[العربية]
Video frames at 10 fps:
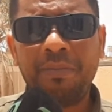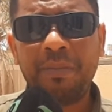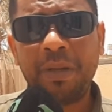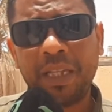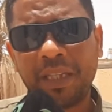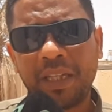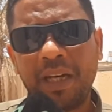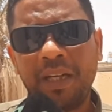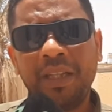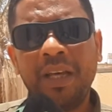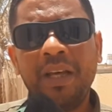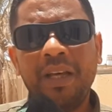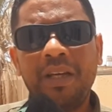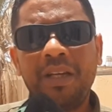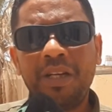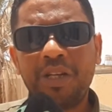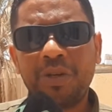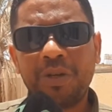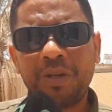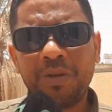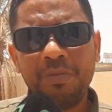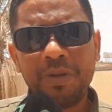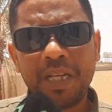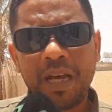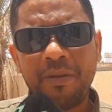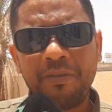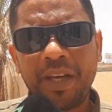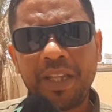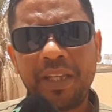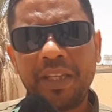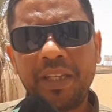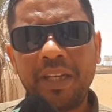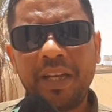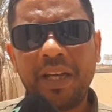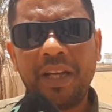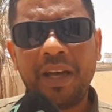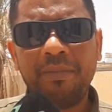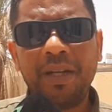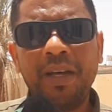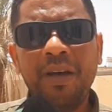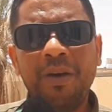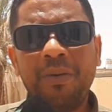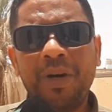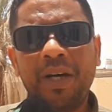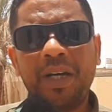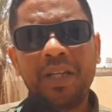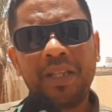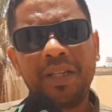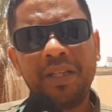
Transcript: بلده غات آه، نشكر كل من ساهم في هذه الحمله وايضا